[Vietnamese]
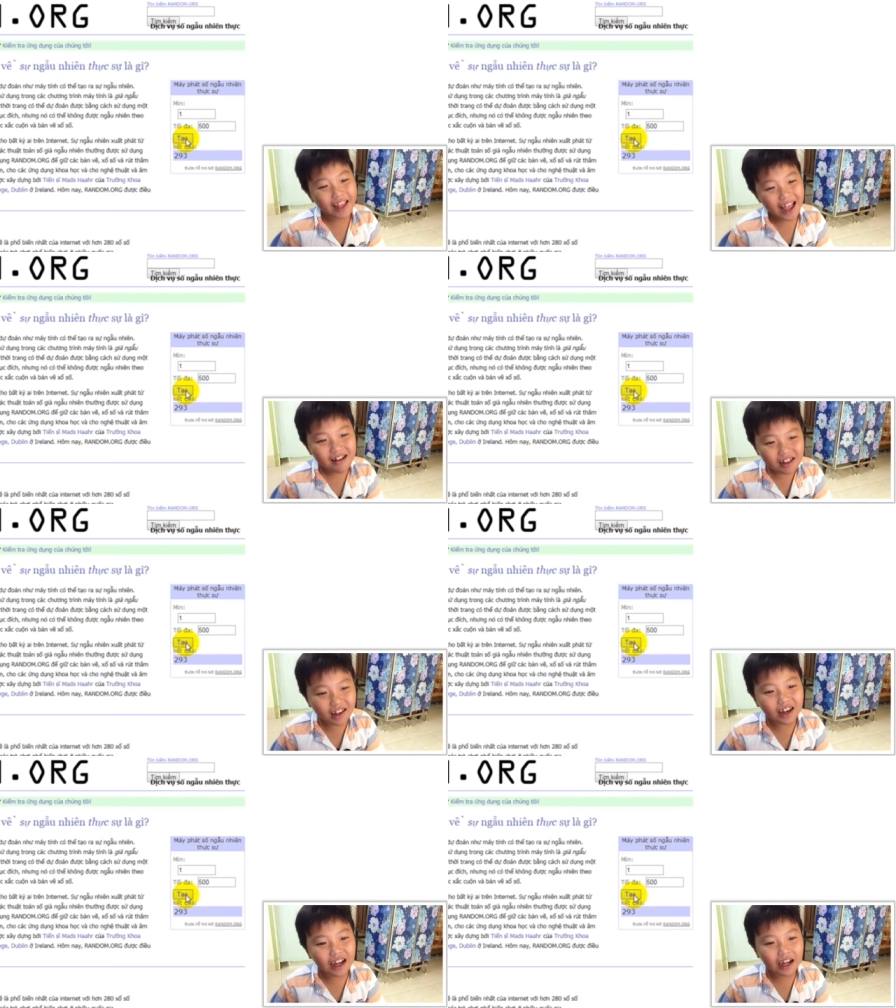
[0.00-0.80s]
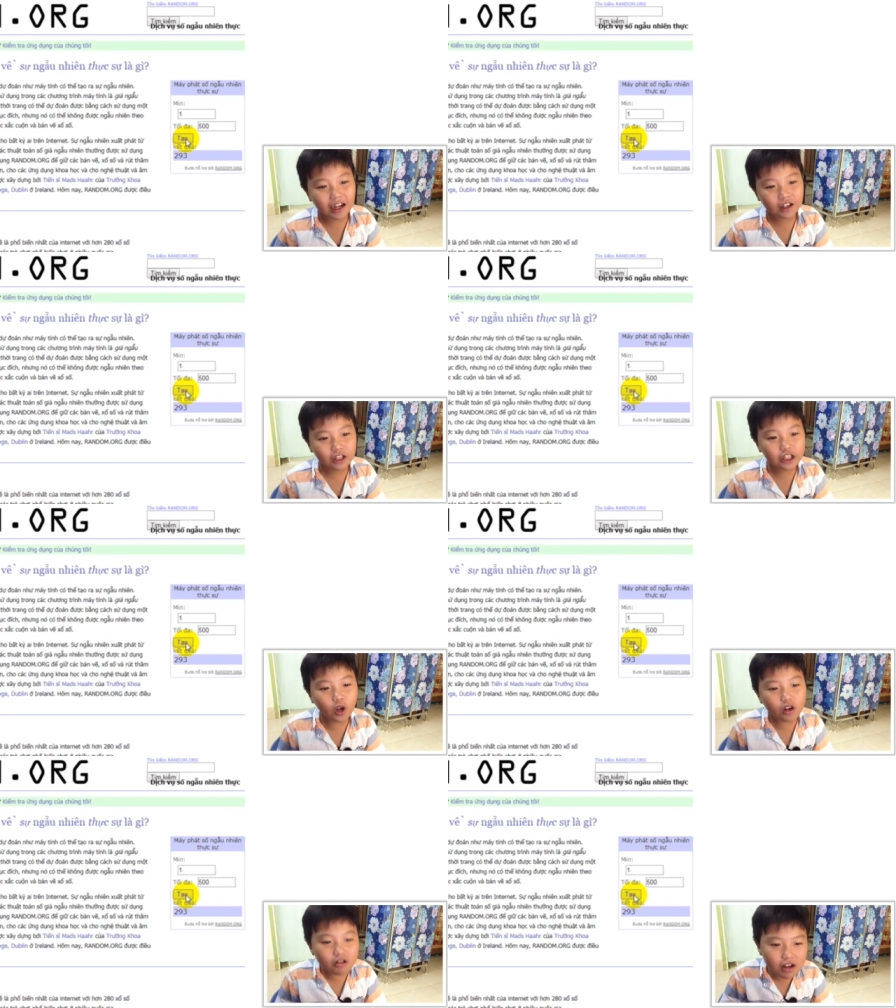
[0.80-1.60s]
giải thứ nhất là cái
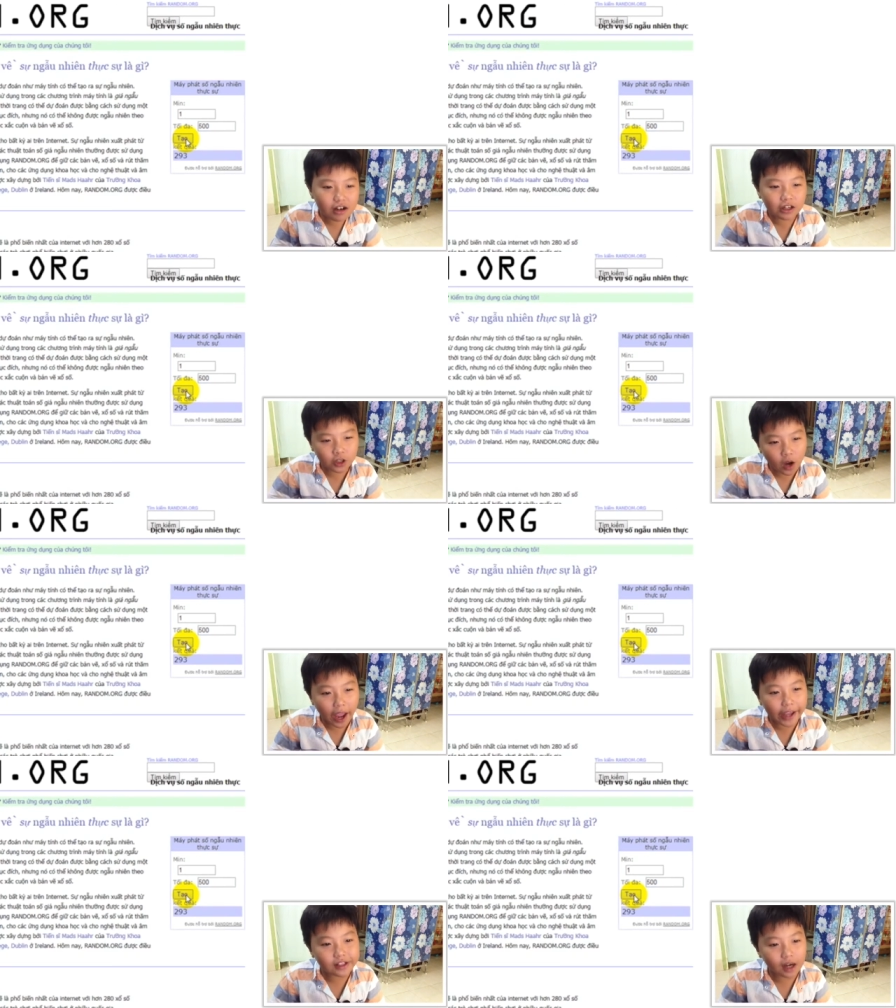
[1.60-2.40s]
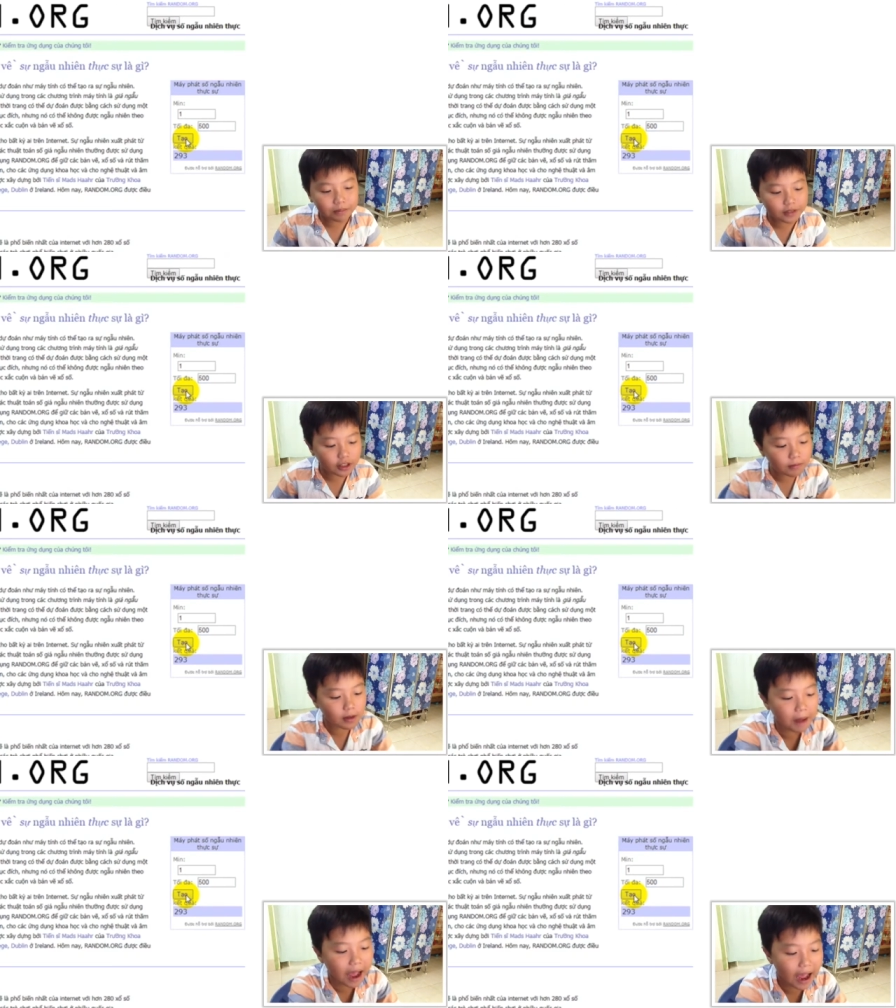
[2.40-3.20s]
số thứ nhất là số
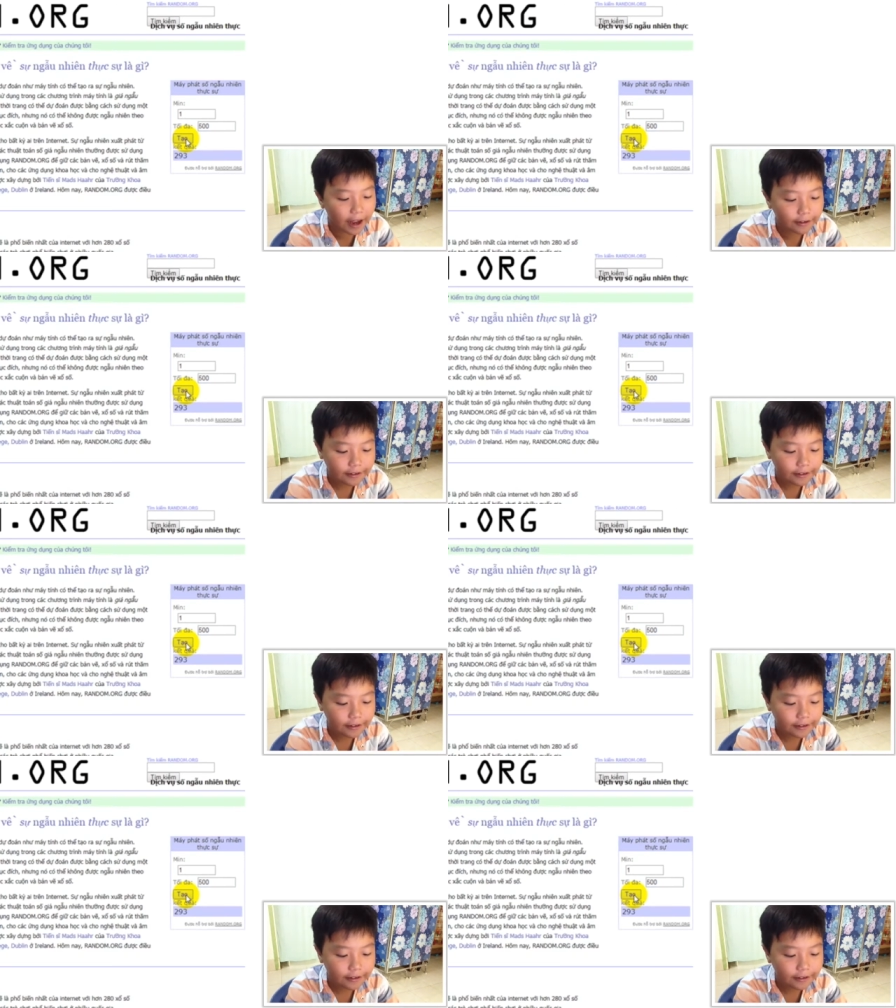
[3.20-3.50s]
293